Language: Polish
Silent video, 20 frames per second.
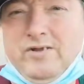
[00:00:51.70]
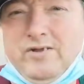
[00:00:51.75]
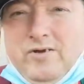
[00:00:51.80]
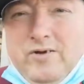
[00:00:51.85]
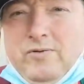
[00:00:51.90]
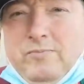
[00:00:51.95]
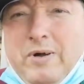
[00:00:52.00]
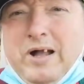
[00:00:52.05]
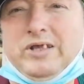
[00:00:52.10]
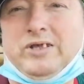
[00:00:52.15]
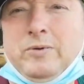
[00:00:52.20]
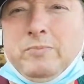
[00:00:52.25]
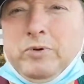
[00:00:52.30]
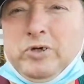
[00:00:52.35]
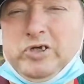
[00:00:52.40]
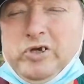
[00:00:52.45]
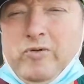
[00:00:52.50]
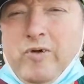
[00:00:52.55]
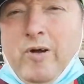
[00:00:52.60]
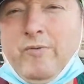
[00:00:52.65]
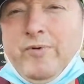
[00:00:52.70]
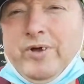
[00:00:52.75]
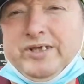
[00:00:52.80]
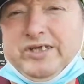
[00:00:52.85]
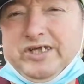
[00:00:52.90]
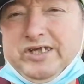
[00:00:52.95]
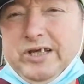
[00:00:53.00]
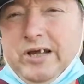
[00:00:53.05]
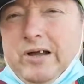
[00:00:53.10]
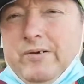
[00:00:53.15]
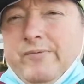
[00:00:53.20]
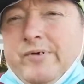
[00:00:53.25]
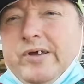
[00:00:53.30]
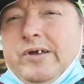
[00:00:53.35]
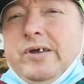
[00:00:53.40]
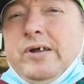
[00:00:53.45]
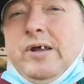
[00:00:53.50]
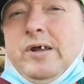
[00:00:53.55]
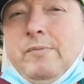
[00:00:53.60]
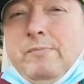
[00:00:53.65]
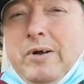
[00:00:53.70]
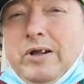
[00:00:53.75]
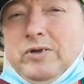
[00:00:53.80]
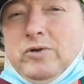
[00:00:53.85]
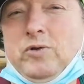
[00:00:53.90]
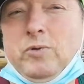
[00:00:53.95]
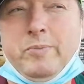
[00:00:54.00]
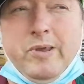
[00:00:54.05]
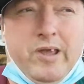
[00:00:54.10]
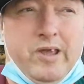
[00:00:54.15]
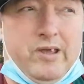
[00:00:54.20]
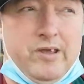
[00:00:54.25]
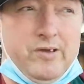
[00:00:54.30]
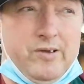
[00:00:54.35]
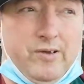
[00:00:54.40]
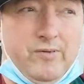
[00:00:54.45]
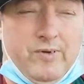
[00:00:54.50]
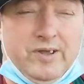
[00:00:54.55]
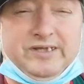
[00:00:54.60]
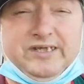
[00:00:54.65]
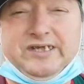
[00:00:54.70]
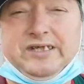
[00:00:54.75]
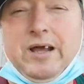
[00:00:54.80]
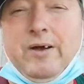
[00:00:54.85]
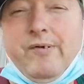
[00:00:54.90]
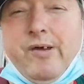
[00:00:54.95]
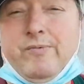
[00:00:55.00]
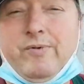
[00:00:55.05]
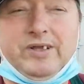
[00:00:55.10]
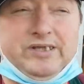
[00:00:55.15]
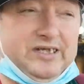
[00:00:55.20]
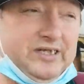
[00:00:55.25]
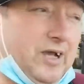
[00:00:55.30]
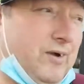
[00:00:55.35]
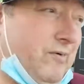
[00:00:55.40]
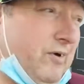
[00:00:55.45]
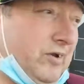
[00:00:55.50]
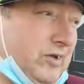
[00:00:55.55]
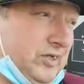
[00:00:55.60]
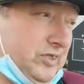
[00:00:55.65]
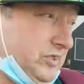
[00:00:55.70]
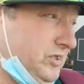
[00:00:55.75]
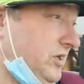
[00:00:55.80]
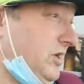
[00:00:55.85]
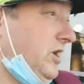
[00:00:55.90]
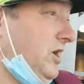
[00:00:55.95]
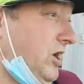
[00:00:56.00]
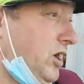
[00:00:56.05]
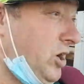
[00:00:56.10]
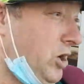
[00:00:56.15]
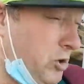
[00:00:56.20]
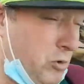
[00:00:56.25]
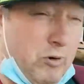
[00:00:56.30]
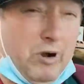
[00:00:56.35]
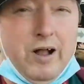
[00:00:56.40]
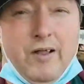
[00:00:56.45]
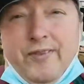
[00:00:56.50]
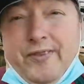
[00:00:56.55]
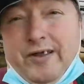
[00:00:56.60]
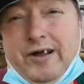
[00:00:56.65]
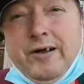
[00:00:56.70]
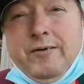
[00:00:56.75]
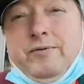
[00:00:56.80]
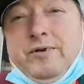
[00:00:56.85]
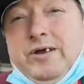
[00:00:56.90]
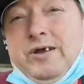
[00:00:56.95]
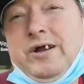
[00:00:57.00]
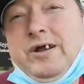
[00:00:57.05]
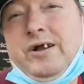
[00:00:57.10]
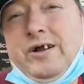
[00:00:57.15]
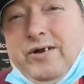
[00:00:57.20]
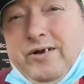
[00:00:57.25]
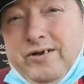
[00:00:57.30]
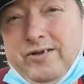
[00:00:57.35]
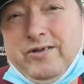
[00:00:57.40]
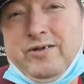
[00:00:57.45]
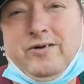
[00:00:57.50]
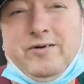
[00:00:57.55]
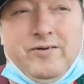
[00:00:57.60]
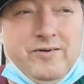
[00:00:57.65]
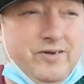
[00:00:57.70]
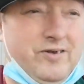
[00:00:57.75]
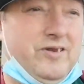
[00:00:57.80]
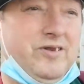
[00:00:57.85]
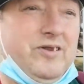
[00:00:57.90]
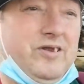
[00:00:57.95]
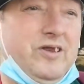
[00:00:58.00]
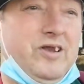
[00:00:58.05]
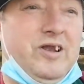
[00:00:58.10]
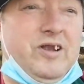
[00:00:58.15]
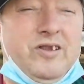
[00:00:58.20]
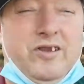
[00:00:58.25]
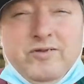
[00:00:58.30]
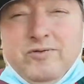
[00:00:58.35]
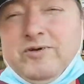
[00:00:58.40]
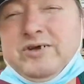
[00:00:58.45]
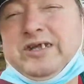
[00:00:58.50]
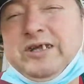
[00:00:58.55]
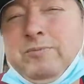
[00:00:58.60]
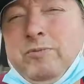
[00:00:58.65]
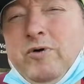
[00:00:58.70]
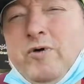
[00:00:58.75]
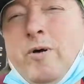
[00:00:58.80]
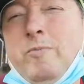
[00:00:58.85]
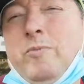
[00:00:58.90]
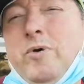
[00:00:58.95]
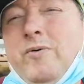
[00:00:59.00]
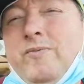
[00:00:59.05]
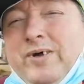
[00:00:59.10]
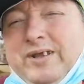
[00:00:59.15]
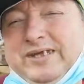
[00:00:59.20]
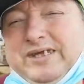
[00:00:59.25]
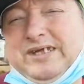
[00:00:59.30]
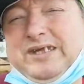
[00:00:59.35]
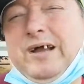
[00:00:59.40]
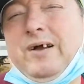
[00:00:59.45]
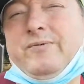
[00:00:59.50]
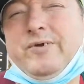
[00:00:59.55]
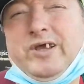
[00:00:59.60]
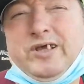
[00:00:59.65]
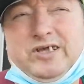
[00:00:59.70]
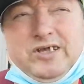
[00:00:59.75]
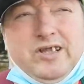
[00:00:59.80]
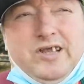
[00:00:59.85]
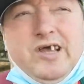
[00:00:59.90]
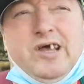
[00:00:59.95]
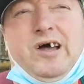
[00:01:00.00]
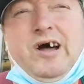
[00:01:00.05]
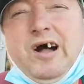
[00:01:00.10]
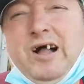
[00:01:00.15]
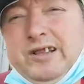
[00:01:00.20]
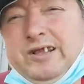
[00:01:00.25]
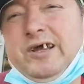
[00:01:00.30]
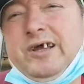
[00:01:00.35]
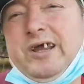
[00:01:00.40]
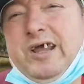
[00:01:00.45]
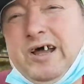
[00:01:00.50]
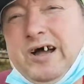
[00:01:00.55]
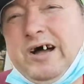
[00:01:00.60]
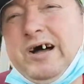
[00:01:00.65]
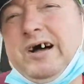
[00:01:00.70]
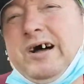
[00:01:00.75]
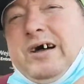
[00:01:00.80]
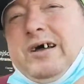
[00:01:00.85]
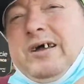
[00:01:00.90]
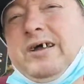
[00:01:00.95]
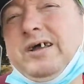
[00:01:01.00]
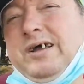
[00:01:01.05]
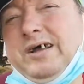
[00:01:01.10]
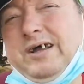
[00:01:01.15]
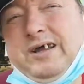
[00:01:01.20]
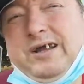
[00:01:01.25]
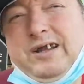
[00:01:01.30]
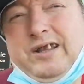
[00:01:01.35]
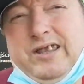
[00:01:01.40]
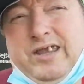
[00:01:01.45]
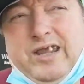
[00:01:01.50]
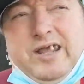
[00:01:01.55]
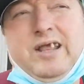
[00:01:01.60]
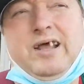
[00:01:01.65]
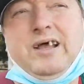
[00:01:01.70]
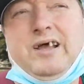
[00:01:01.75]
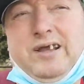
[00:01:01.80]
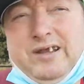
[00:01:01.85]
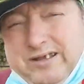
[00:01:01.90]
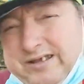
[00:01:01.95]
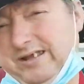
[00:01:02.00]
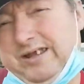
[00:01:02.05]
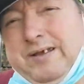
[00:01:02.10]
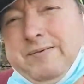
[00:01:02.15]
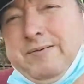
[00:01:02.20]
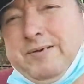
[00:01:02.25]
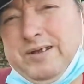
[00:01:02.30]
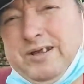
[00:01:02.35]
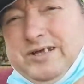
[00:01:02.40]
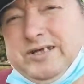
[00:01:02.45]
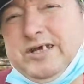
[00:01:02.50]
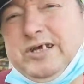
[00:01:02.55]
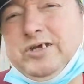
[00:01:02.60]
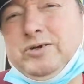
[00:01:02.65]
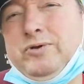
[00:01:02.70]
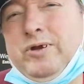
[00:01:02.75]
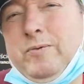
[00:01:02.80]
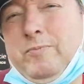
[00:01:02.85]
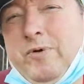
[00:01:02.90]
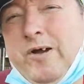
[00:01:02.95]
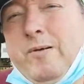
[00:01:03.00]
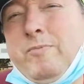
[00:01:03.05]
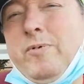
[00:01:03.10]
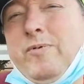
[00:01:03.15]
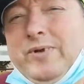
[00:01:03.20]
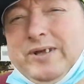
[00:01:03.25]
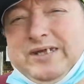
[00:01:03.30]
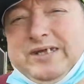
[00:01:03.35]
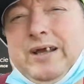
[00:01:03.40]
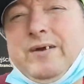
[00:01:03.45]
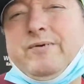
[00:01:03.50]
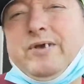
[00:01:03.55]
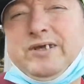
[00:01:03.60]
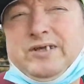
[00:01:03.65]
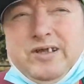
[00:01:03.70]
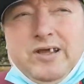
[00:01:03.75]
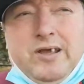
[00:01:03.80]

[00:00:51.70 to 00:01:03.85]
No, bardzo podziwiam Warszawę, bardzo lubię Warszawę, Warszawa jest ładna. No, niektórzy mówią o Warszawie źle, ale ja nie, na, nie wiem, z nie powiem o Warszawie